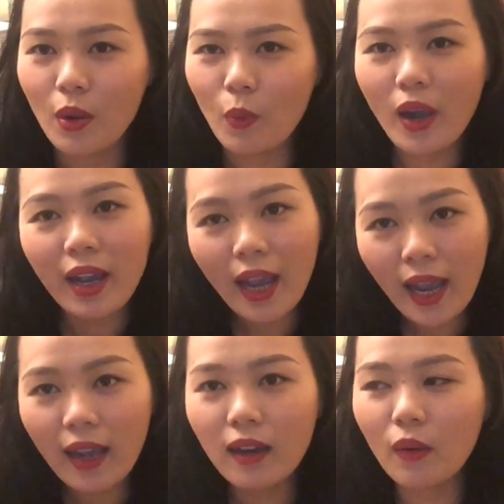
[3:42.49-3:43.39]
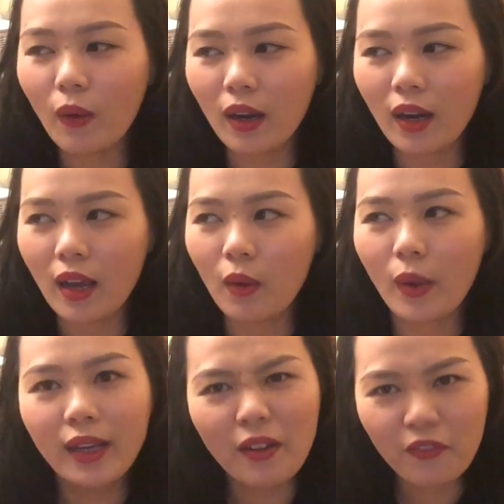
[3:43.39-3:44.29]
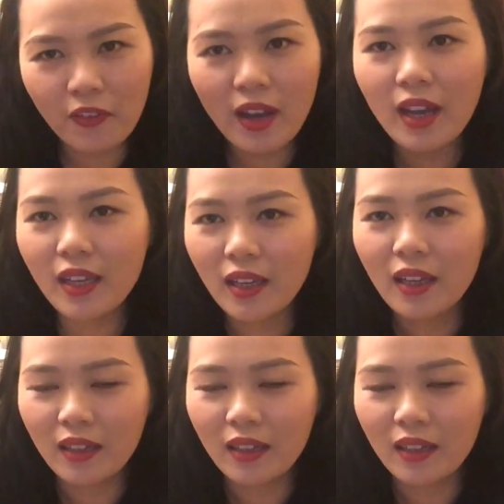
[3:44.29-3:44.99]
quán ăn hoặc là quán cà phê.